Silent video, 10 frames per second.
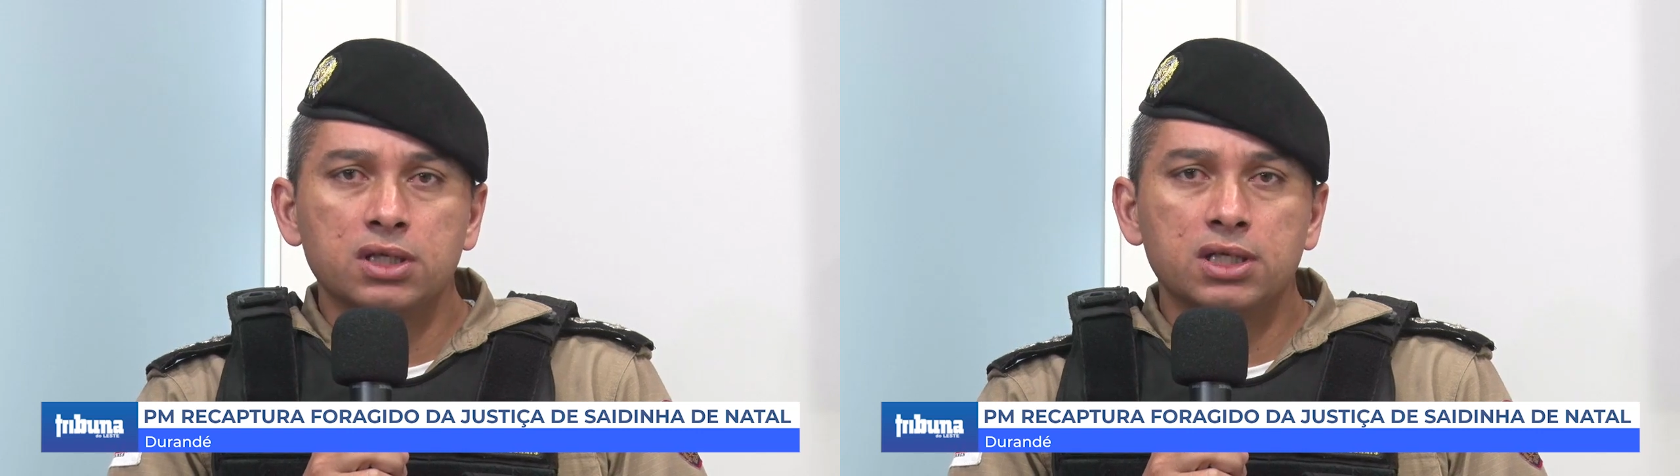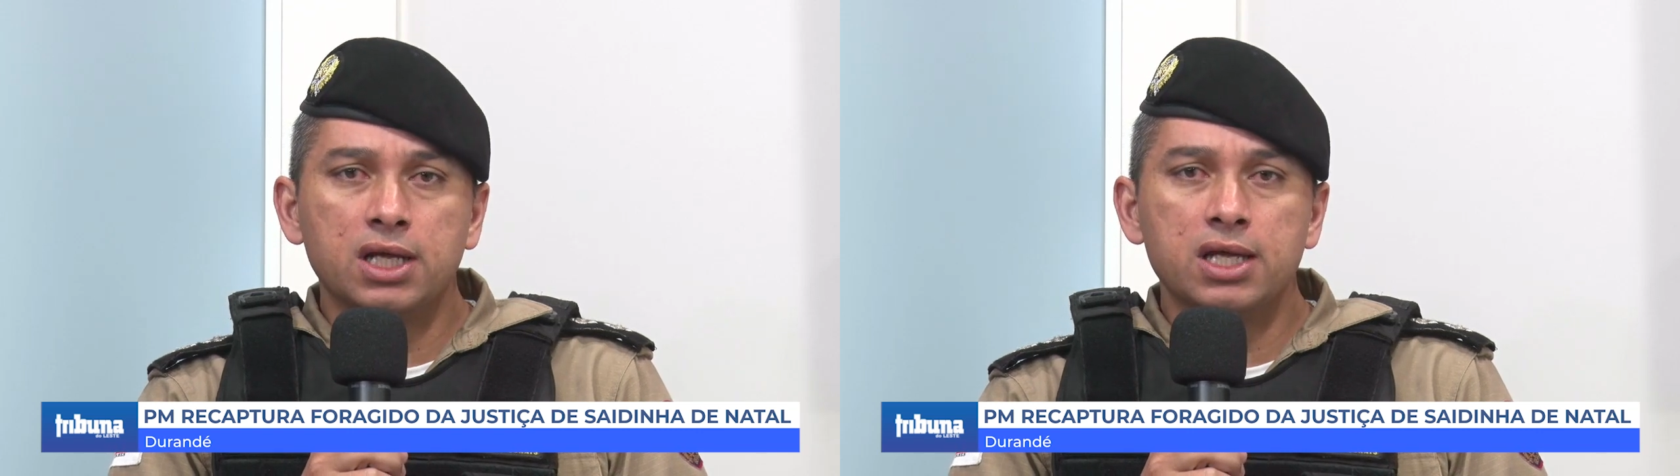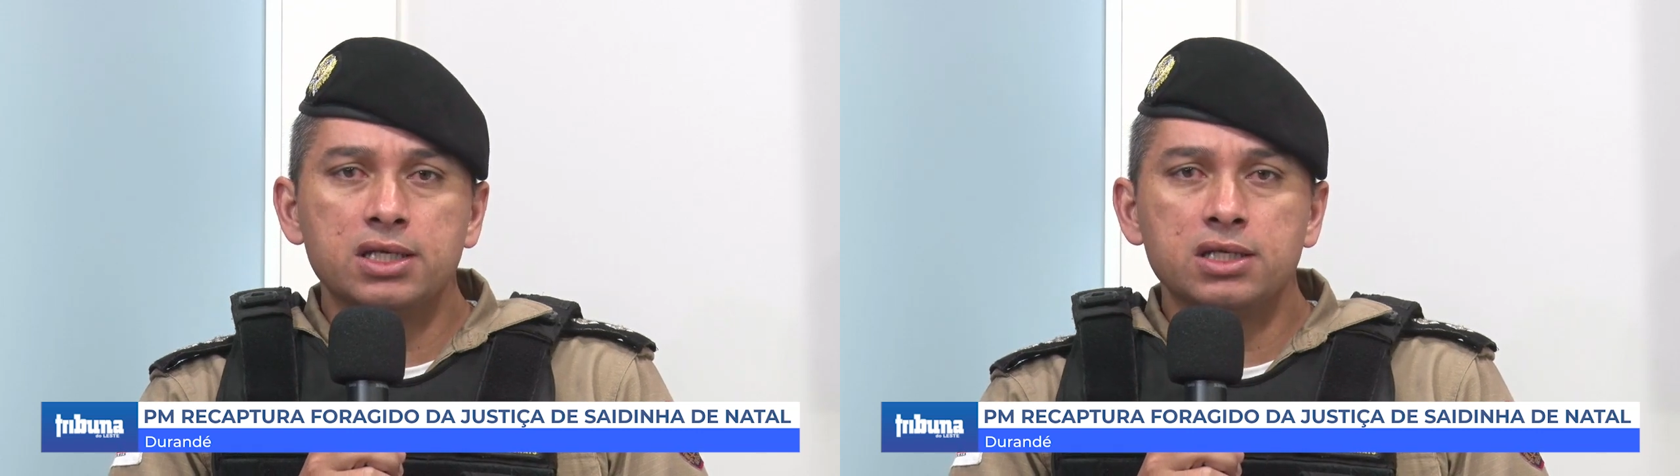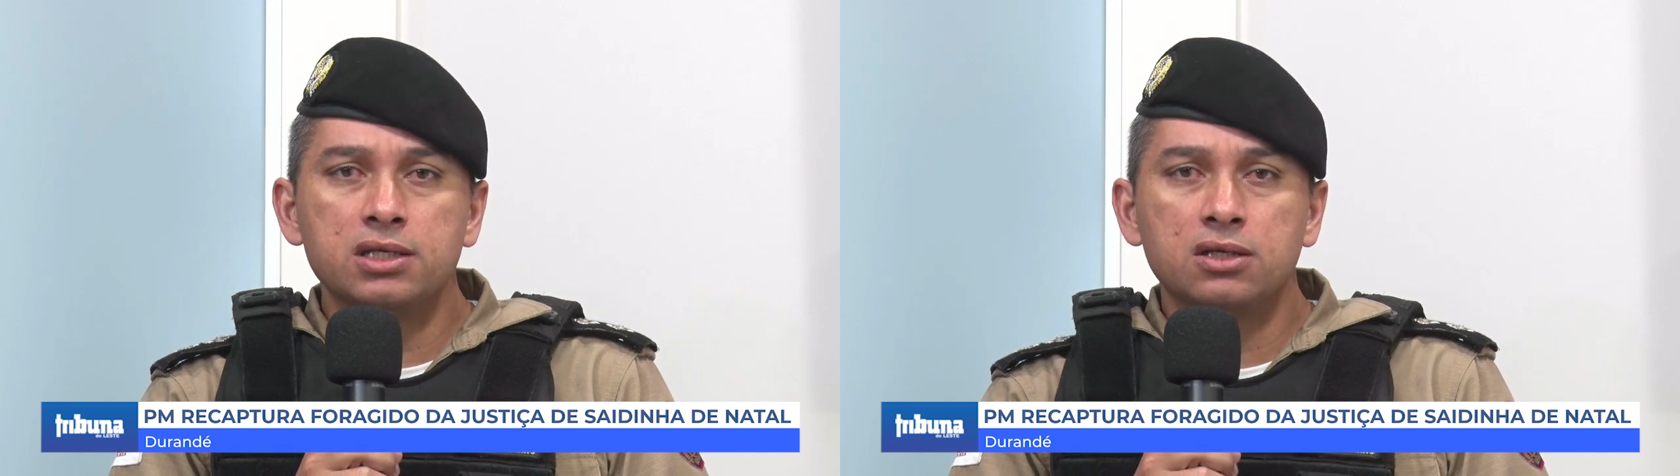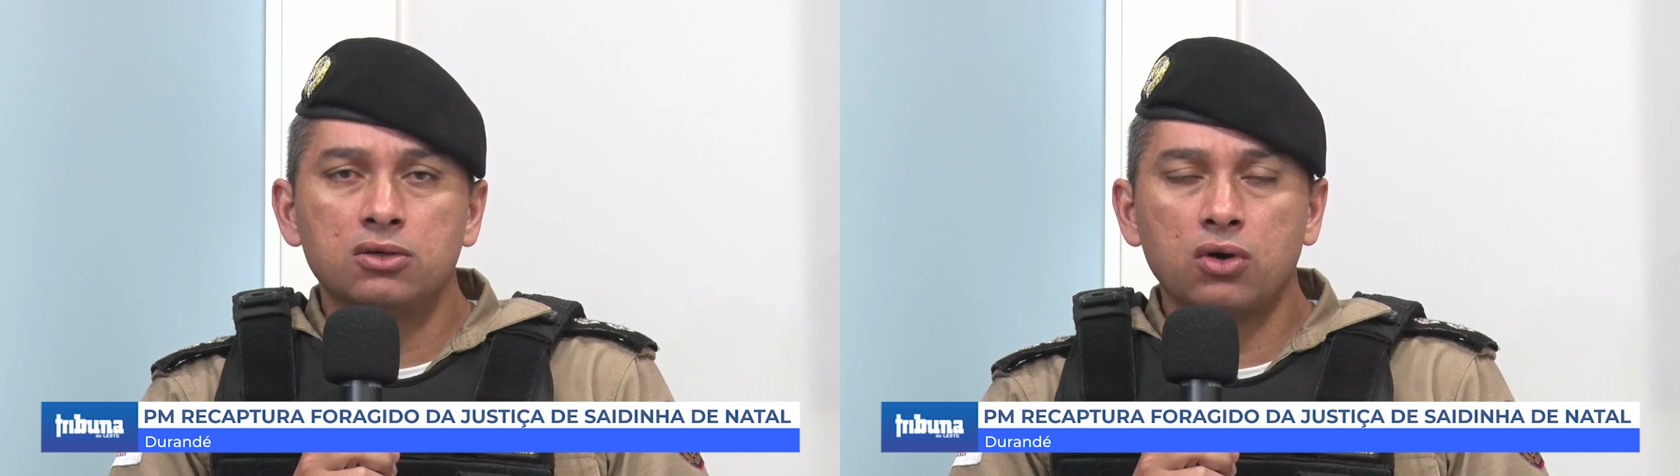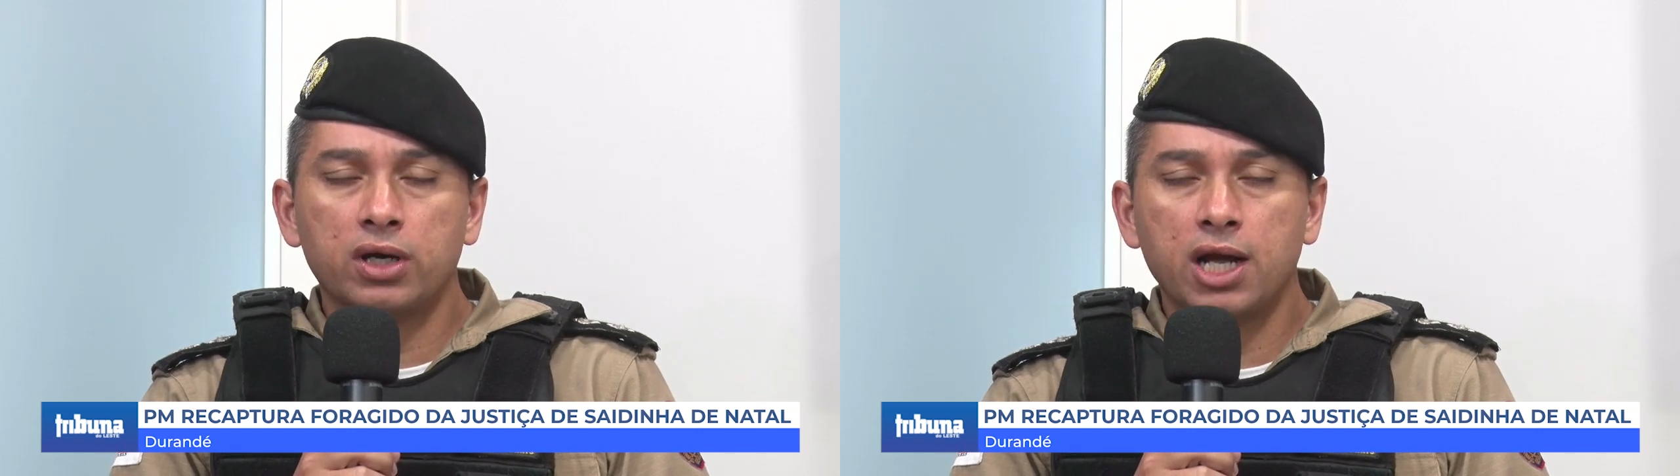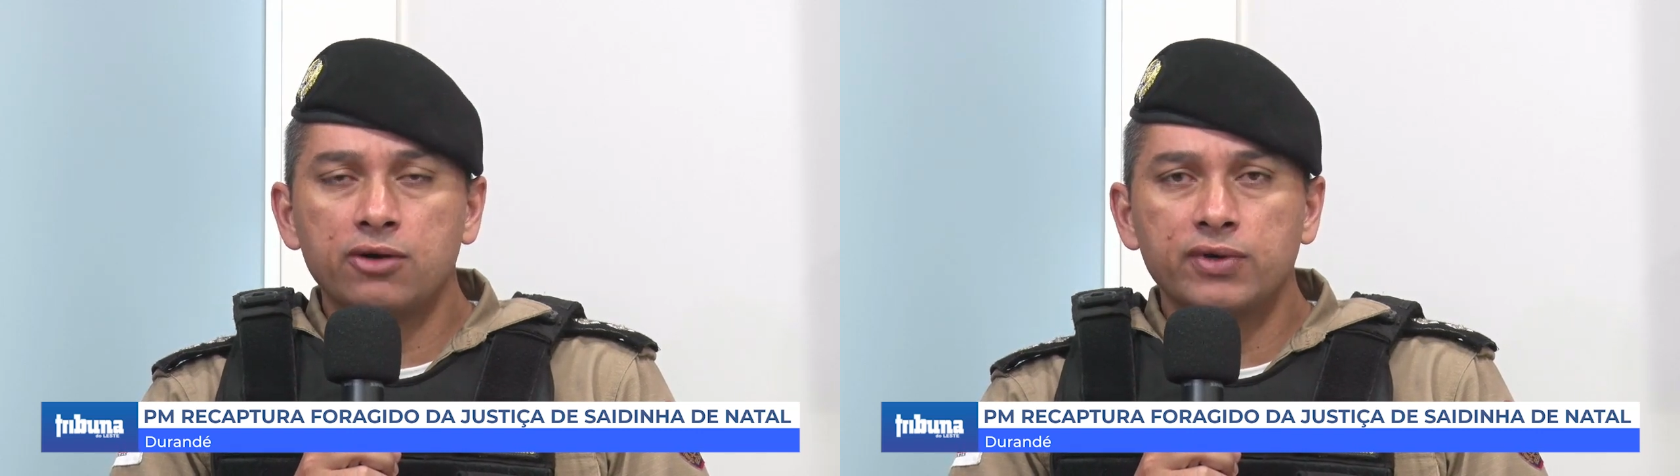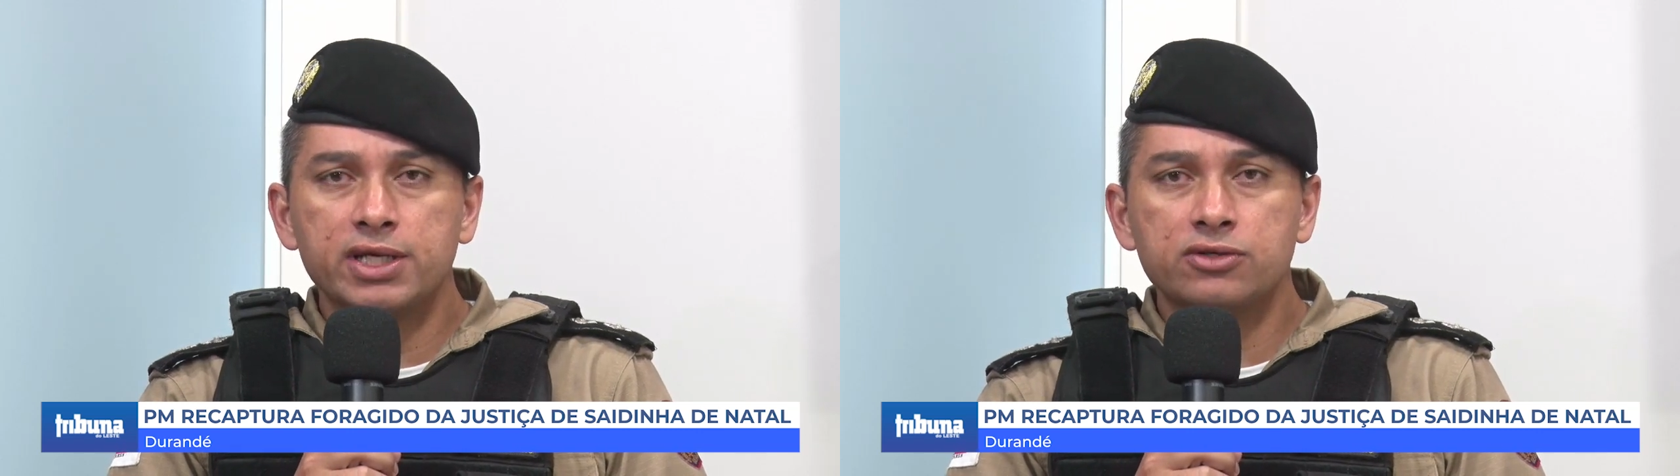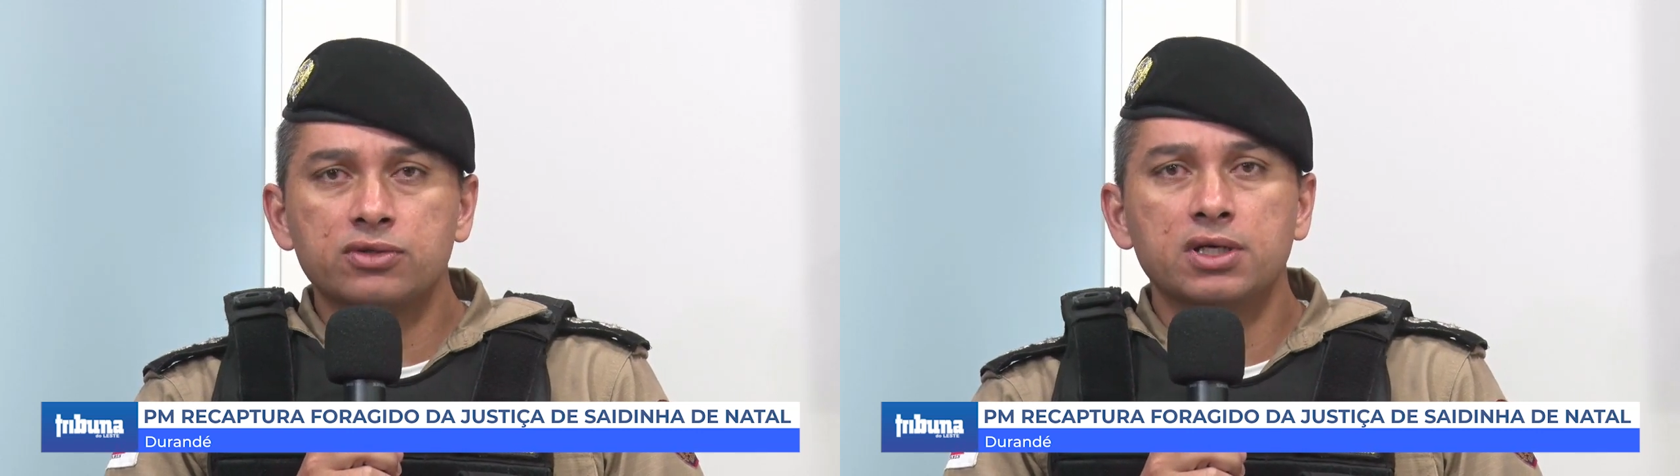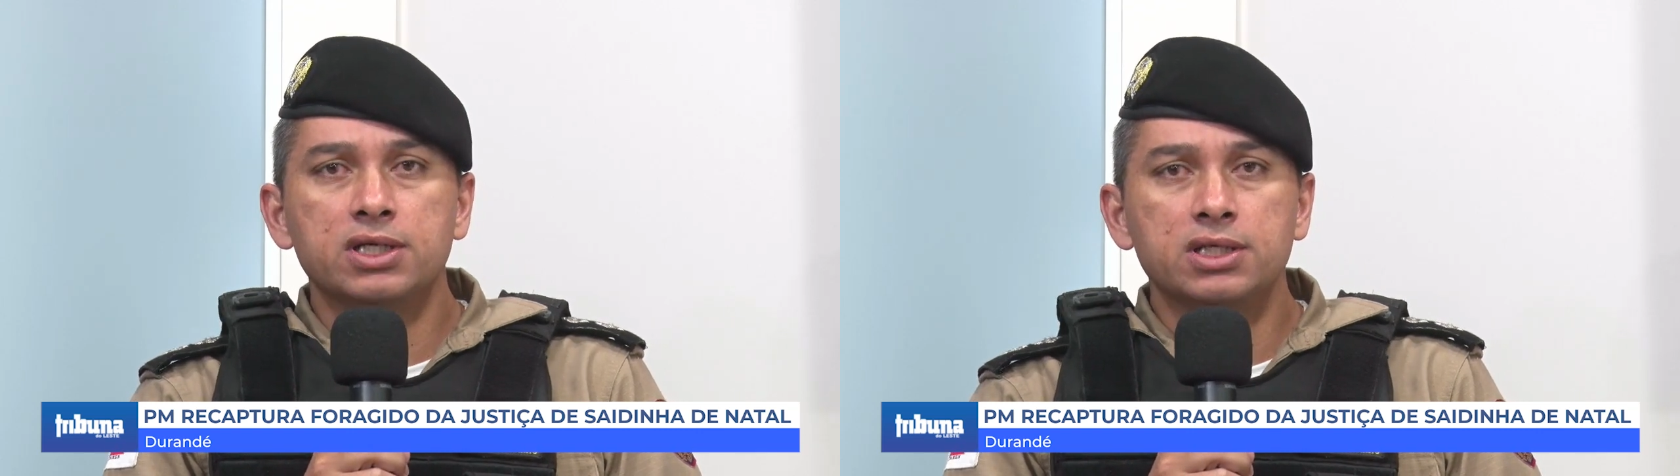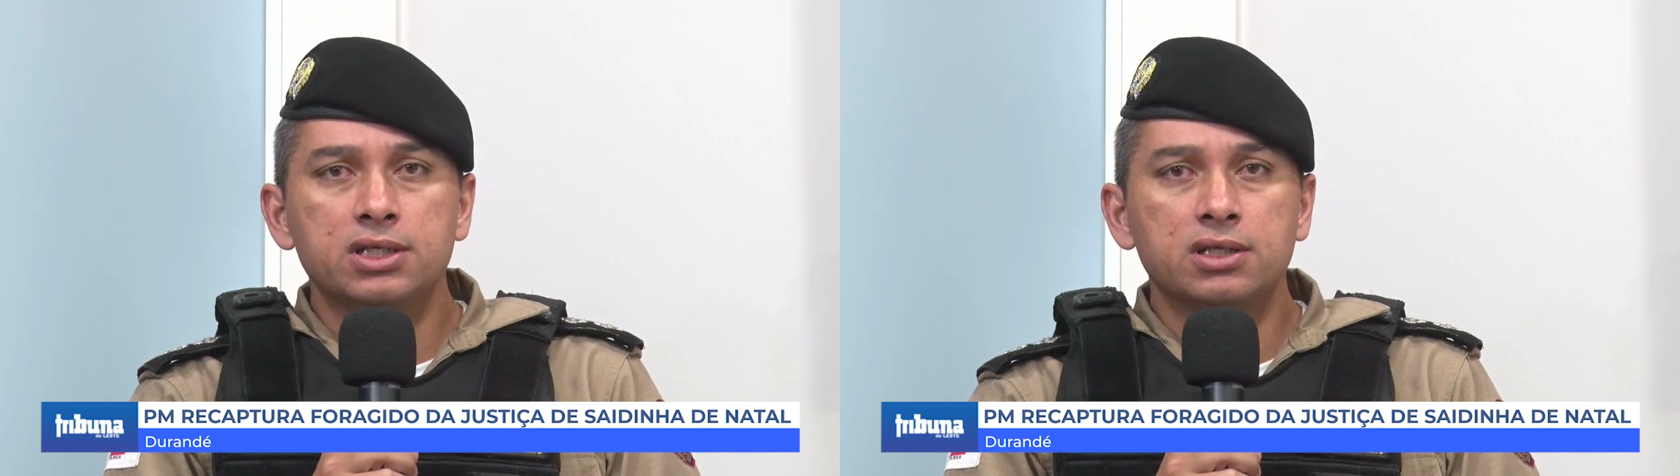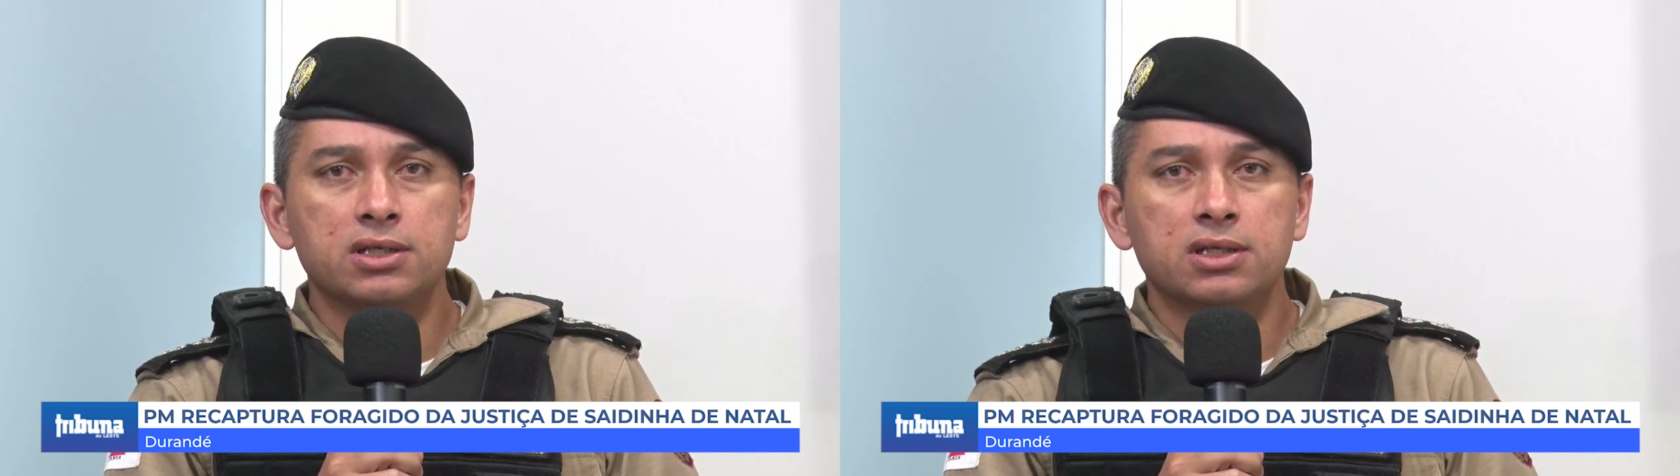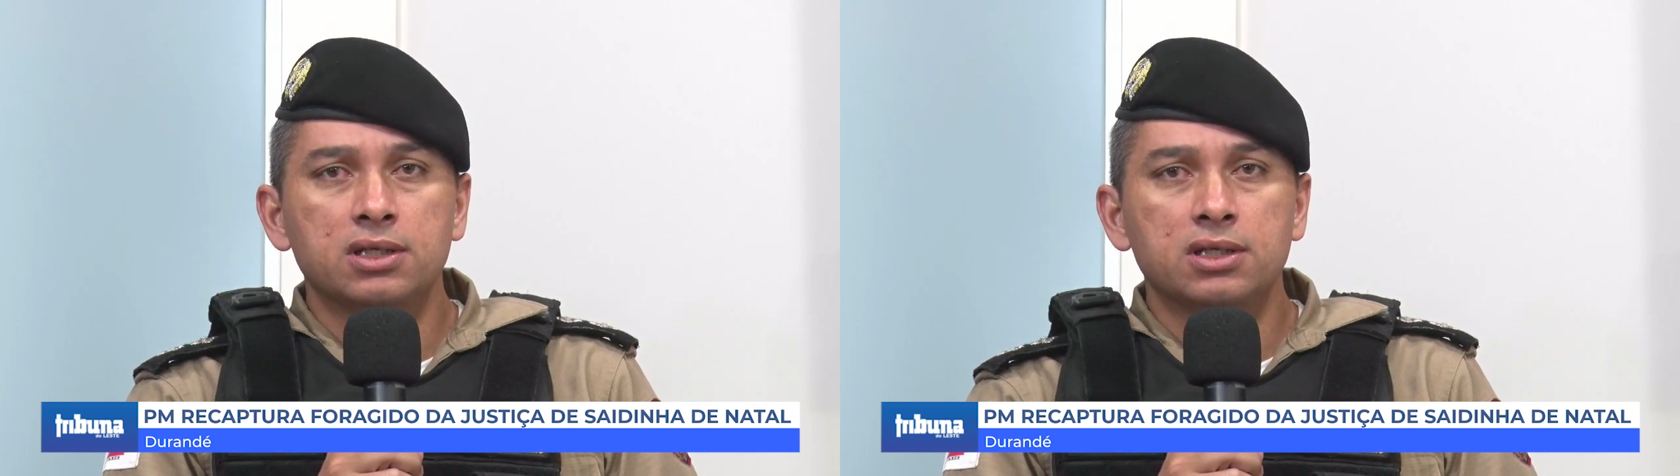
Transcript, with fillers: né, e lograram êxito em,